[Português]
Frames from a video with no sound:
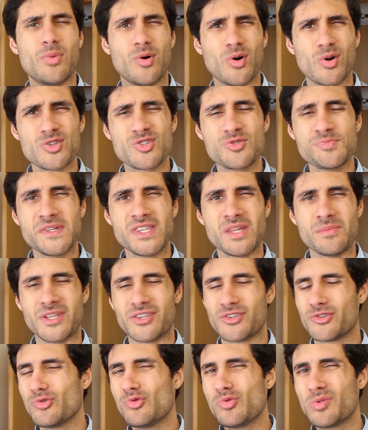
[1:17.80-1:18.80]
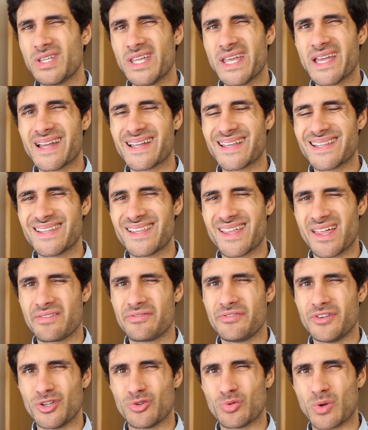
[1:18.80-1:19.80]
Bom, resumidamente, o que é a
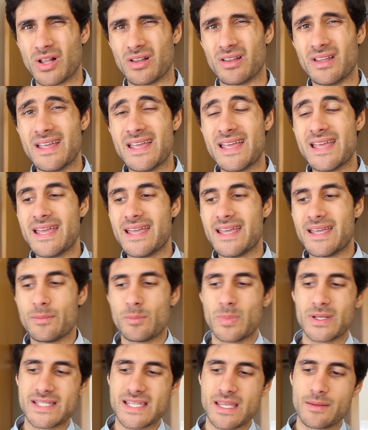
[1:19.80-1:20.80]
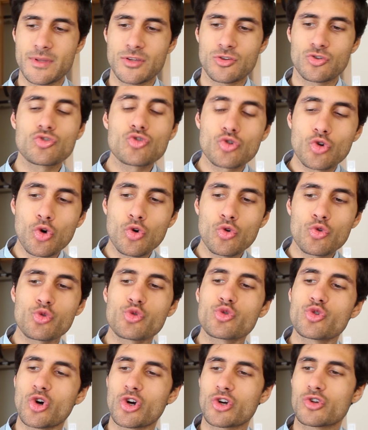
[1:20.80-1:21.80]
realidade virtual? Basicamente, com
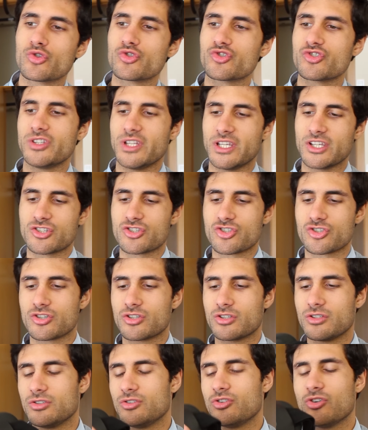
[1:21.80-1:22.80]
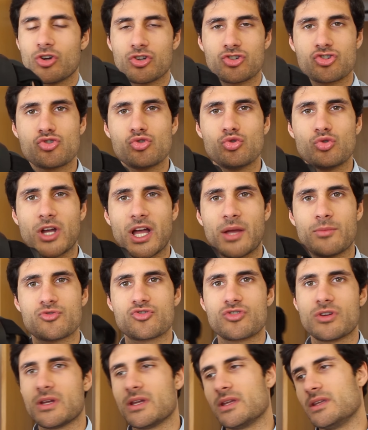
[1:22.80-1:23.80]
os óculos destes que nós
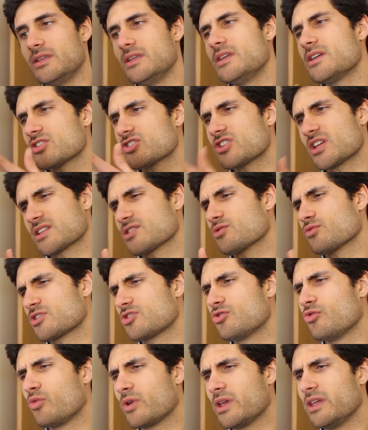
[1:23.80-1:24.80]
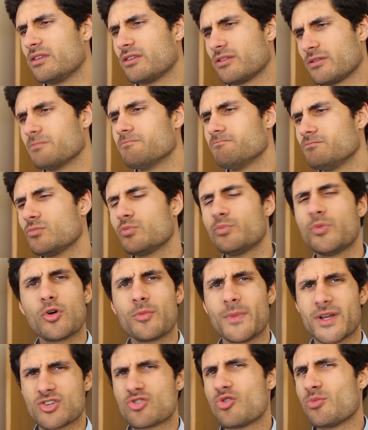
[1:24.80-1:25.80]
colocamos, e estes já são assim um kit um
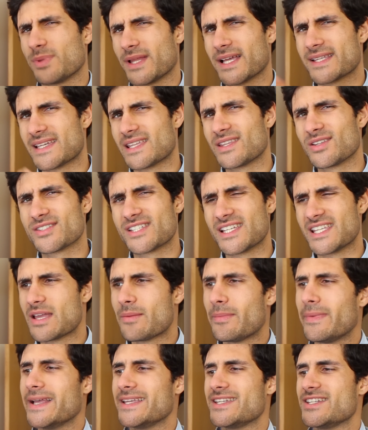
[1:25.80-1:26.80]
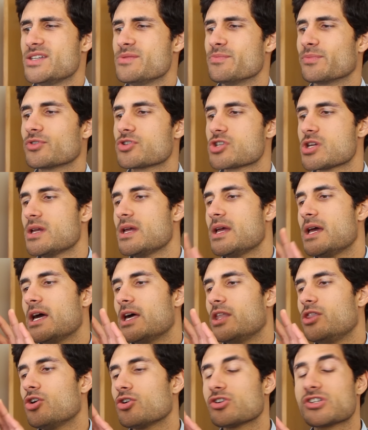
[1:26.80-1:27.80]
pouco mais complexo, há deles ainda mais simples.
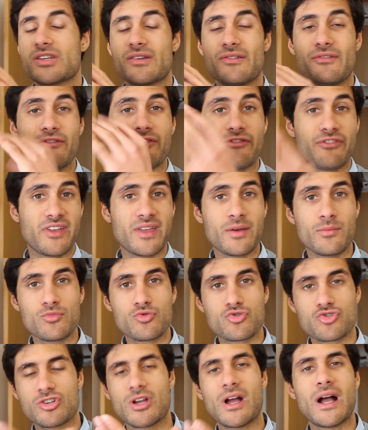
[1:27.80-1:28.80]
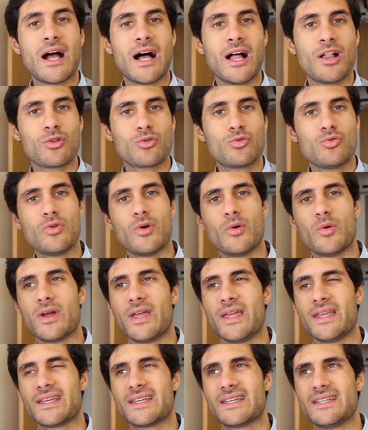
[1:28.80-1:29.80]
Nós vemos algo
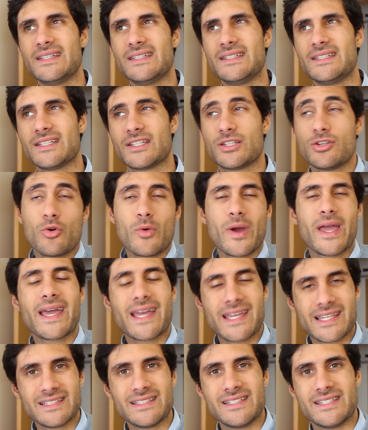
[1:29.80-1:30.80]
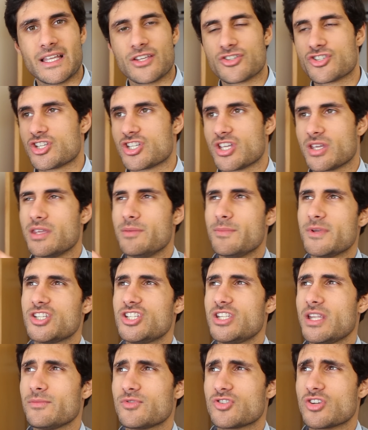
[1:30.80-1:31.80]
em que, que não é a realidade, ou seja,
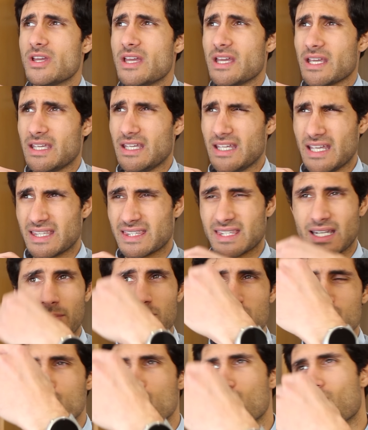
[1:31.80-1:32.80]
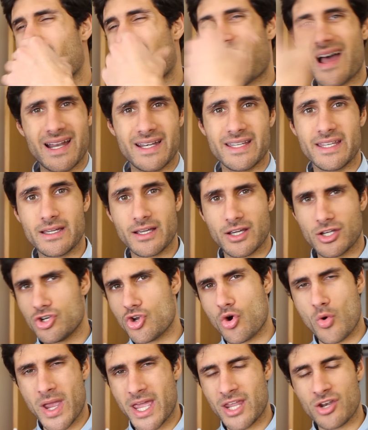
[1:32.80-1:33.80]
imaginemos que entramos numa área que
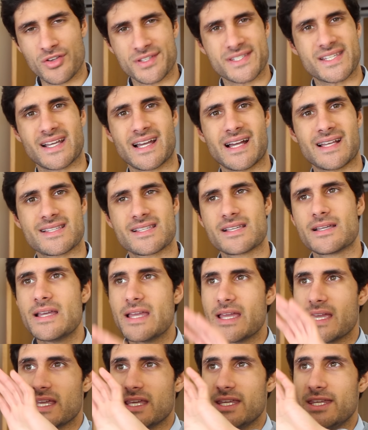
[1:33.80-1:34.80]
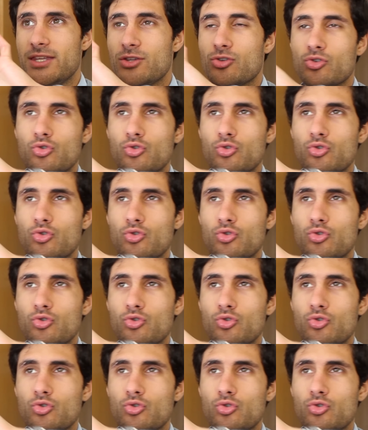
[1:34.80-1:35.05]
não é a nossa casa e